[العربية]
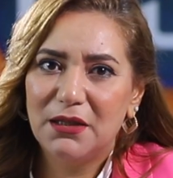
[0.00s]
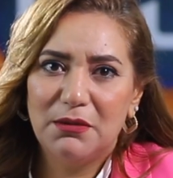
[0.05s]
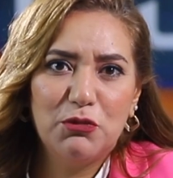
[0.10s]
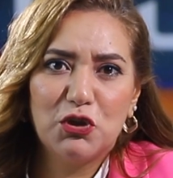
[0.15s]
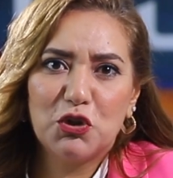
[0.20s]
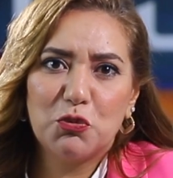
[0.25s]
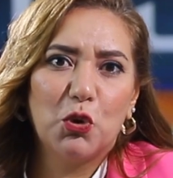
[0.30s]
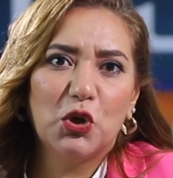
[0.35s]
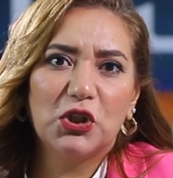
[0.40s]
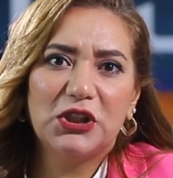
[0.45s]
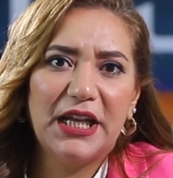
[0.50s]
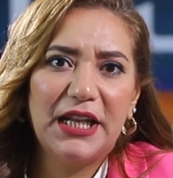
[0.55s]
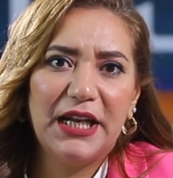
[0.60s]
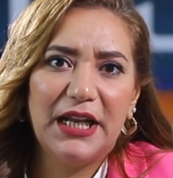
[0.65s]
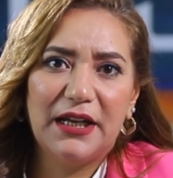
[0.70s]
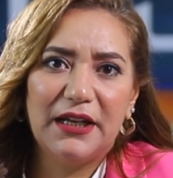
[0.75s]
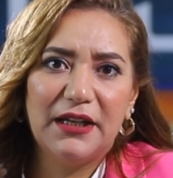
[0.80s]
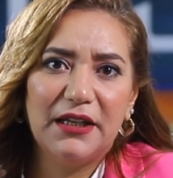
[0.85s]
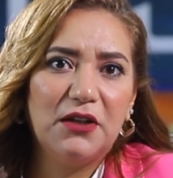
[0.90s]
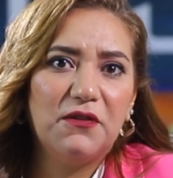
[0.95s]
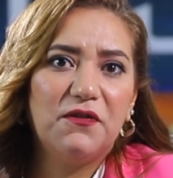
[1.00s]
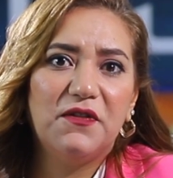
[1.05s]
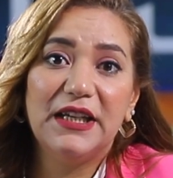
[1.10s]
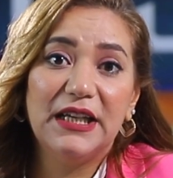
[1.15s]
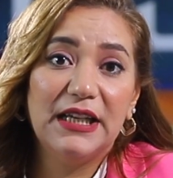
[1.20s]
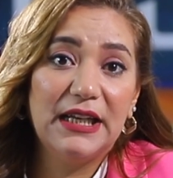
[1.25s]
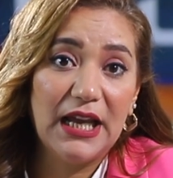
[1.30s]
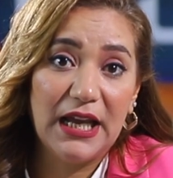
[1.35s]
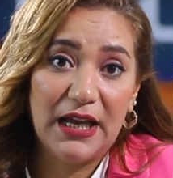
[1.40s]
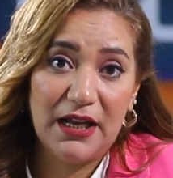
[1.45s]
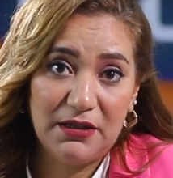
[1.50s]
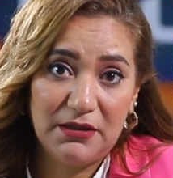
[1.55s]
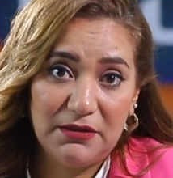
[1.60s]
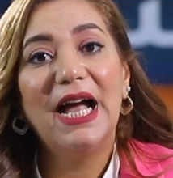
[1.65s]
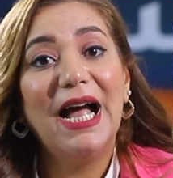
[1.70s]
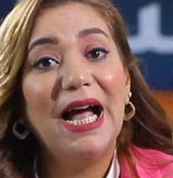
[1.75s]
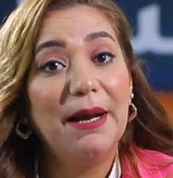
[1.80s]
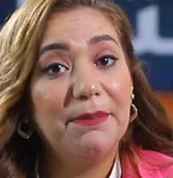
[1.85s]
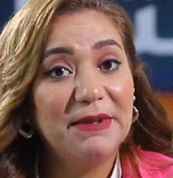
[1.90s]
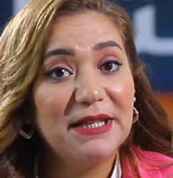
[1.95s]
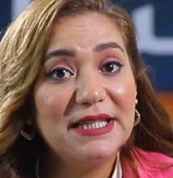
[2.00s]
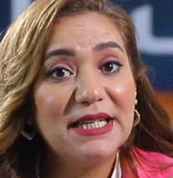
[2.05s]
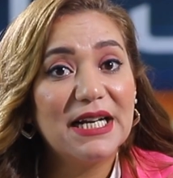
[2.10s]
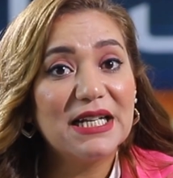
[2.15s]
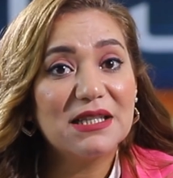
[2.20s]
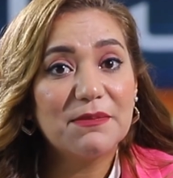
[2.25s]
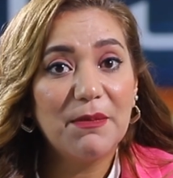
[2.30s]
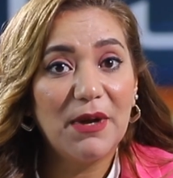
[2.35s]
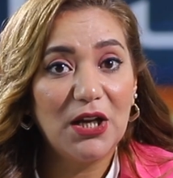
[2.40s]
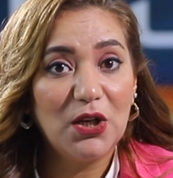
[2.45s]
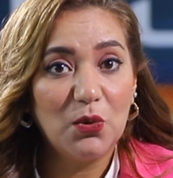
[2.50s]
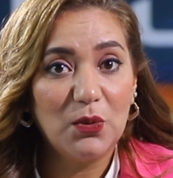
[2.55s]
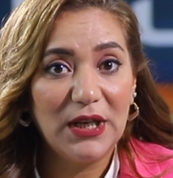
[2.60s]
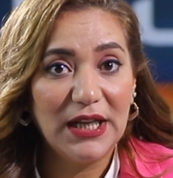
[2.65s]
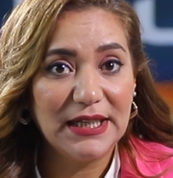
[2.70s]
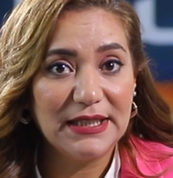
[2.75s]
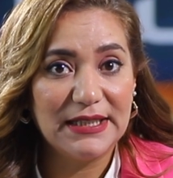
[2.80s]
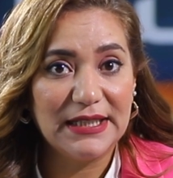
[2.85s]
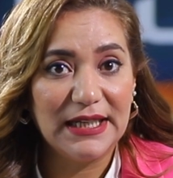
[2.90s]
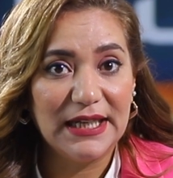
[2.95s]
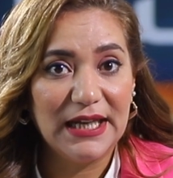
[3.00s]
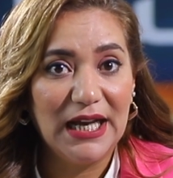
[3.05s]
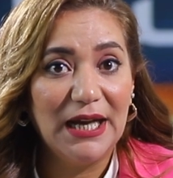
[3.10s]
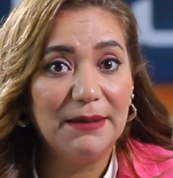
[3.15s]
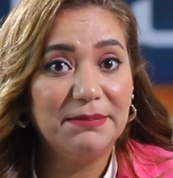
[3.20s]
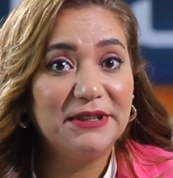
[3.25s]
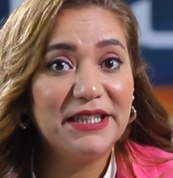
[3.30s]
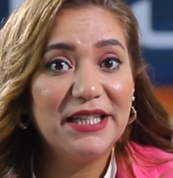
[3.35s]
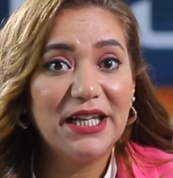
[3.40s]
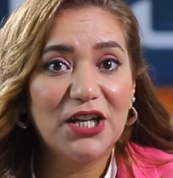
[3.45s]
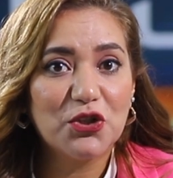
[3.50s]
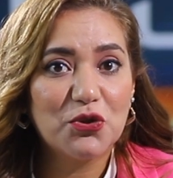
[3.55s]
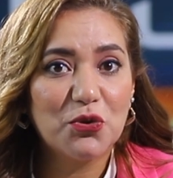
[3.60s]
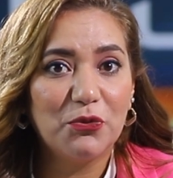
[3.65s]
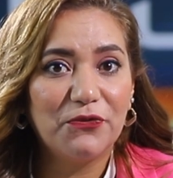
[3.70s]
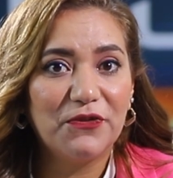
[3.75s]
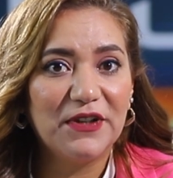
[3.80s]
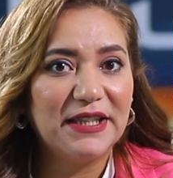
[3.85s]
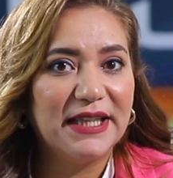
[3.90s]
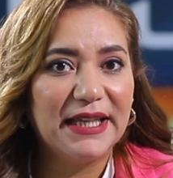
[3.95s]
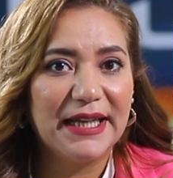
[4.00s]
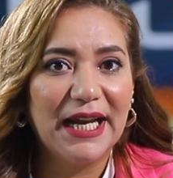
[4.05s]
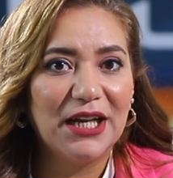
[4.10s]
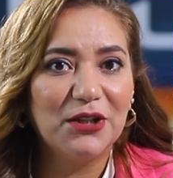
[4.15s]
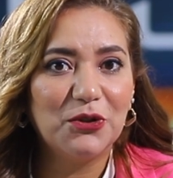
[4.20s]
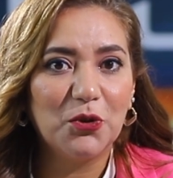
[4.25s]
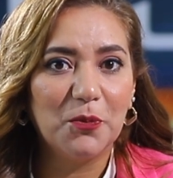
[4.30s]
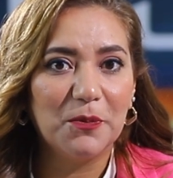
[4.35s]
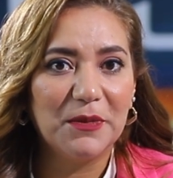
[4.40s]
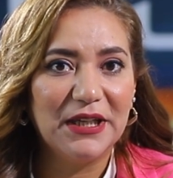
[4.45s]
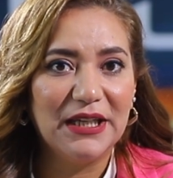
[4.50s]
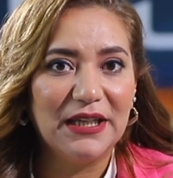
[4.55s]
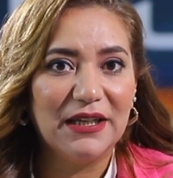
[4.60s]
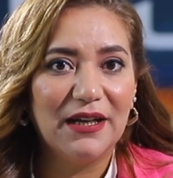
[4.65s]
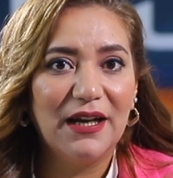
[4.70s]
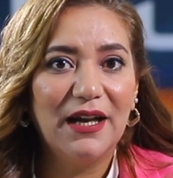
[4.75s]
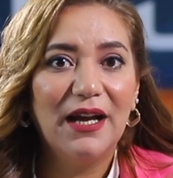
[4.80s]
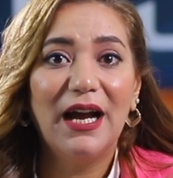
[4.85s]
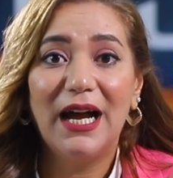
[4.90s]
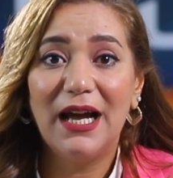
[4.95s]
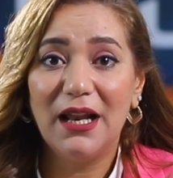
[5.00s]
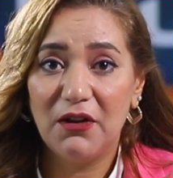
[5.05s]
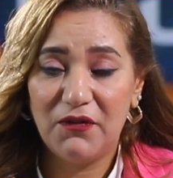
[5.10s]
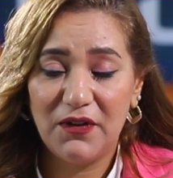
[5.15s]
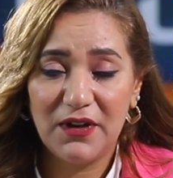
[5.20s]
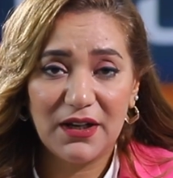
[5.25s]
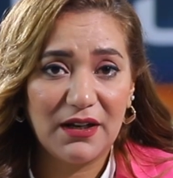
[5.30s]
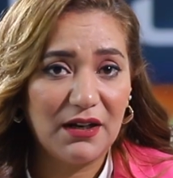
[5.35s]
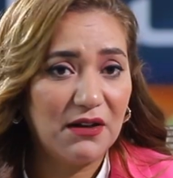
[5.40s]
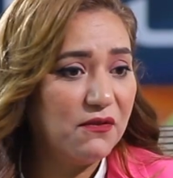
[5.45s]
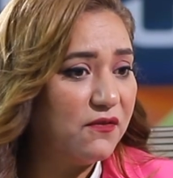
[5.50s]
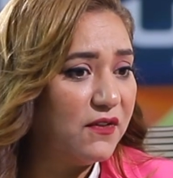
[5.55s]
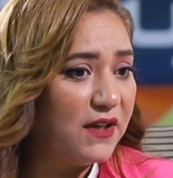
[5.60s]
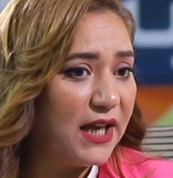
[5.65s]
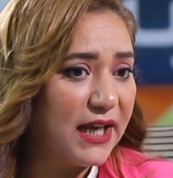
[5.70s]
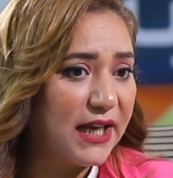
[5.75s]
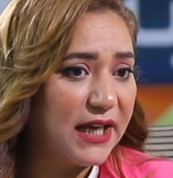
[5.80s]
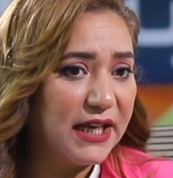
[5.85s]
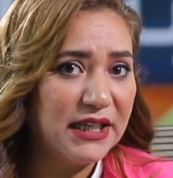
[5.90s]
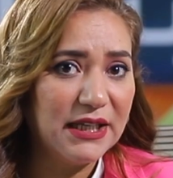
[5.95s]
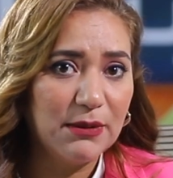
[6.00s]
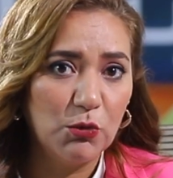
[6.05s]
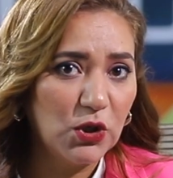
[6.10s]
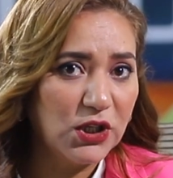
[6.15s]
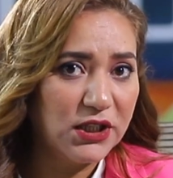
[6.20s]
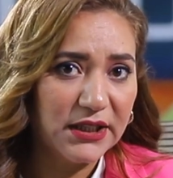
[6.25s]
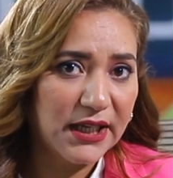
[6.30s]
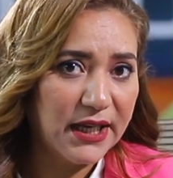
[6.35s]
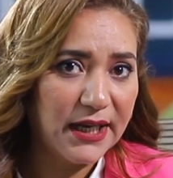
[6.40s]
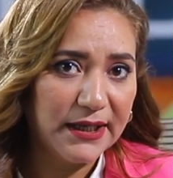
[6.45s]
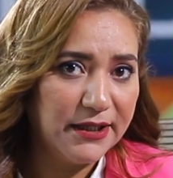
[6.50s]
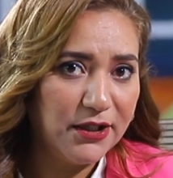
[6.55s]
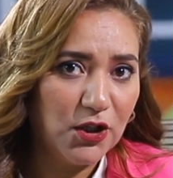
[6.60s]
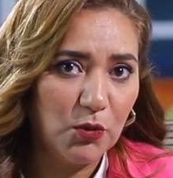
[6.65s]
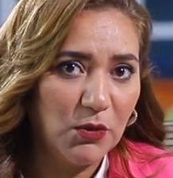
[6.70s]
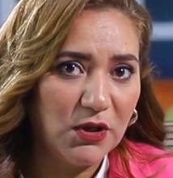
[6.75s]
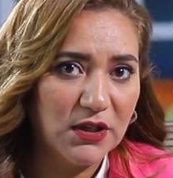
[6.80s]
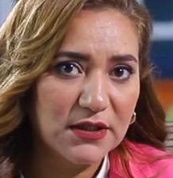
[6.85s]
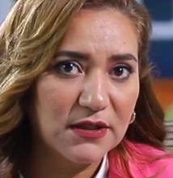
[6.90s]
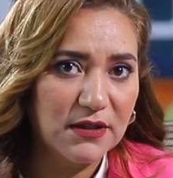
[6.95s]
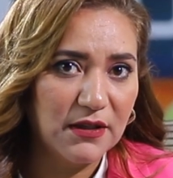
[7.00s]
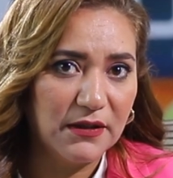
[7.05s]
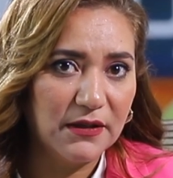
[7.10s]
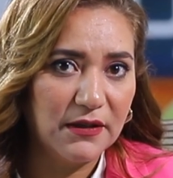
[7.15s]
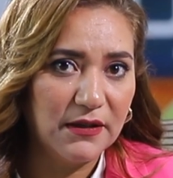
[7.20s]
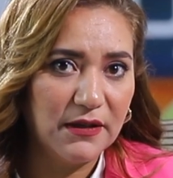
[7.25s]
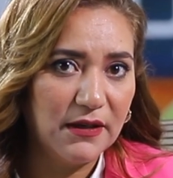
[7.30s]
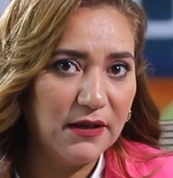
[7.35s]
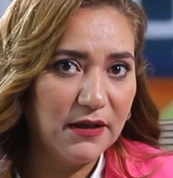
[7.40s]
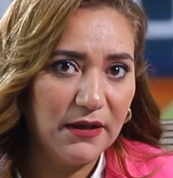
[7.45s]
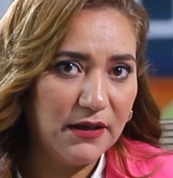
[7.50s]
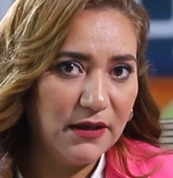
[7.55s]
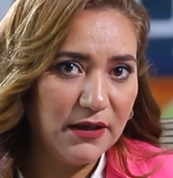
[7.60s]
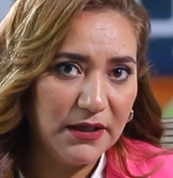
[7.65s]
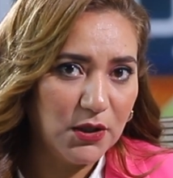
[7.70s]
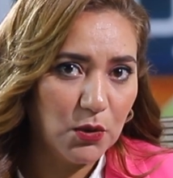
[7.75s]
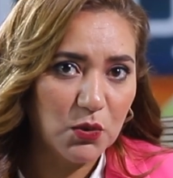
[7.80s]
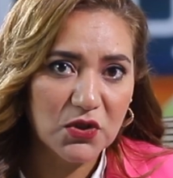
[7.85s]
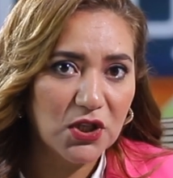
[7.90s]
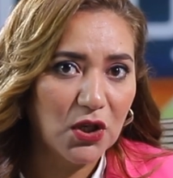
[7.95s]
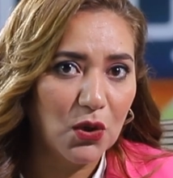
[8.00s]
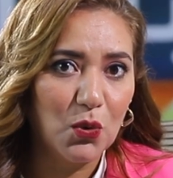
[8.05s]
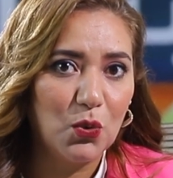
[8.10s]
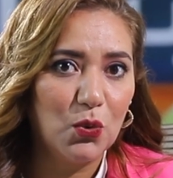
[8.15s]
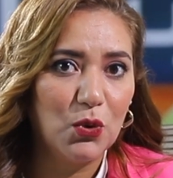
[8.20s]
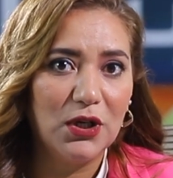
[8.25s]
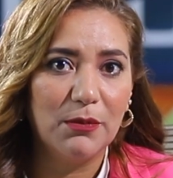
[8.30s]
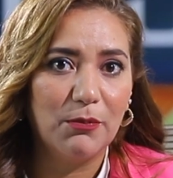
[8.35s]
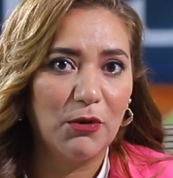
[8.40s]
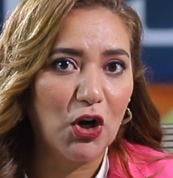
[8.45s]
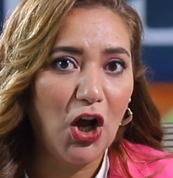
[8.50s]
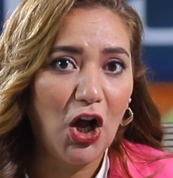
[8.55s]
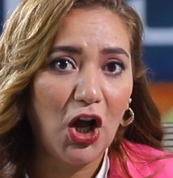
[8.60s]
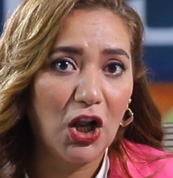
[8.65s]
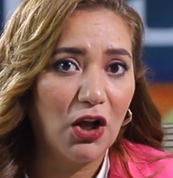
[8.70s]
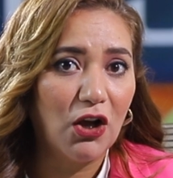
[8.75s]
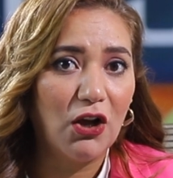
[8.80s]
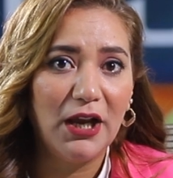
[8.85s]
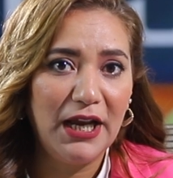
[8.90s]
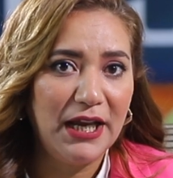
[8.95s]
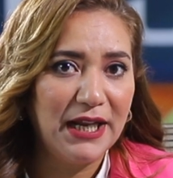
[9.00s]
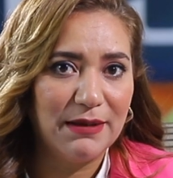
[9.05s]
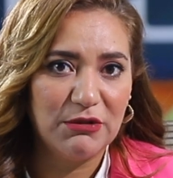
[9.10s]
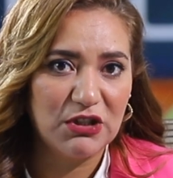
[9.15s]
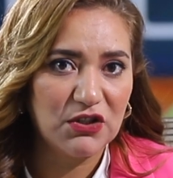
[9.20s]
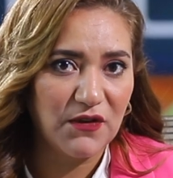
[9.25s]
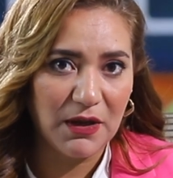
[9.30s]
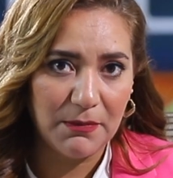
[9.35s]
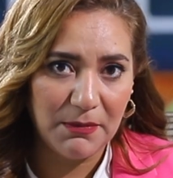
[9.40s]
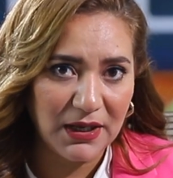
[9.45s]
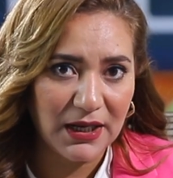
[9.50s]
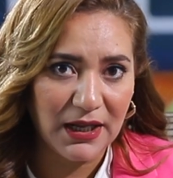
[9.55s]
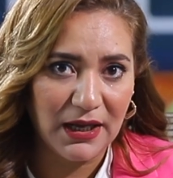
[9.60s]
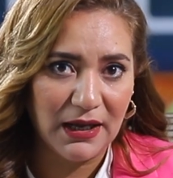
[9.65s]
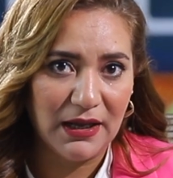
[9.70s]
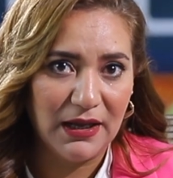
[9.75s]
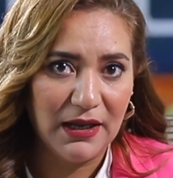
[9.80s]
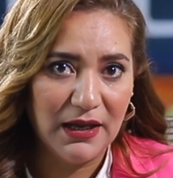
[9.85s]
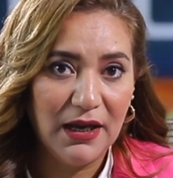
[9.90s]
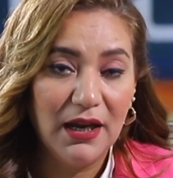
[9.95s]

مش مقتنع ان في اله هبتدي اسمع لولادي ابتدي اشوف اتجاهاتهم ايه على فكره في اغاني ممكن تخليهم اصلا يوصلوا لمرحله احنا مش فاهمينها